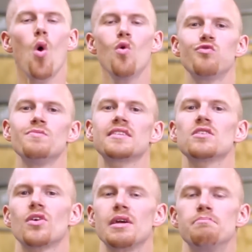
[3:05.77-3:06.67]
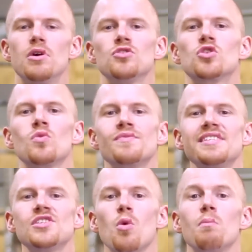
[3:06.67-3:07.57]
ou vous mettre dans les bonnes
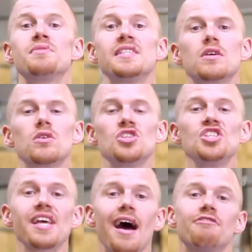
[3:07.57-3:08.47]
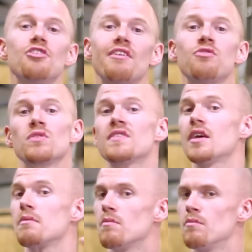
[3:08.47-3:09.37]
conditions psychologiques avant
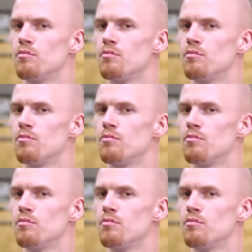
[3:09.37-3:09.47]
d'affronter